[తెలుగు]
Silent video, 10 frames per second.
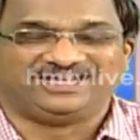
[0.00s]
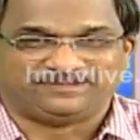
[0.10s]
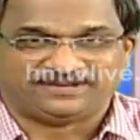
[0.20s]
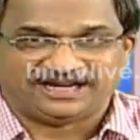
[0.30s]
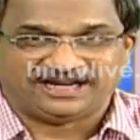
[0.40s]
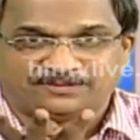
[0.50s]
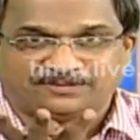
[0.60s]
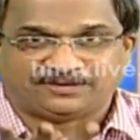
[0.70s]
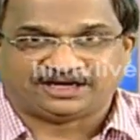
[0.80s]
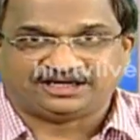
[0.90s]
ఇప్పుడు ఆయన
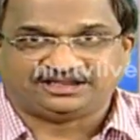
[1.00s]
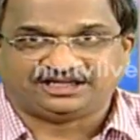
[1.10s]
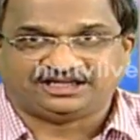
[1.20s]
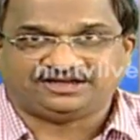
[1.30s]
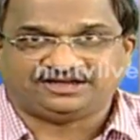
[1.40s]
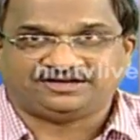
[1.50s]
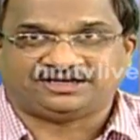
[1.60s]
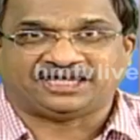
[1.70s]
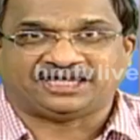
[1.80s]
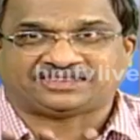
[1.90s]
పోరాడింది
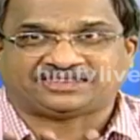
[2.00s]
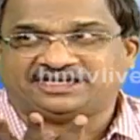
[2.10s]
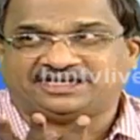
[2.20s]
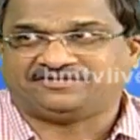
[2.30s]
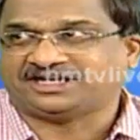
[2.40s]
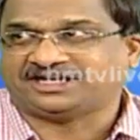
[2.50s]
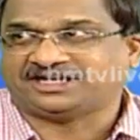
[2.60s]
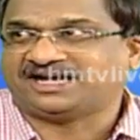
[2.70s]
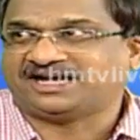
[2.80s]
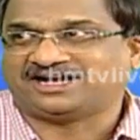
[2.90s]
న్యాయస్థానానికి
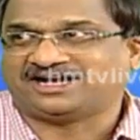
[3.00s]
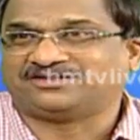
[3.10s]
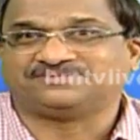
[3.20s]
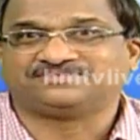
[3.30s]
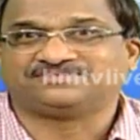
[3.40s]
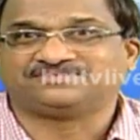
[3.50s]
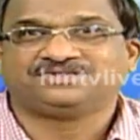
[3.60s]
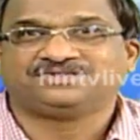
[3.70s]
వ్యతిరేకంగా కాదు కాదు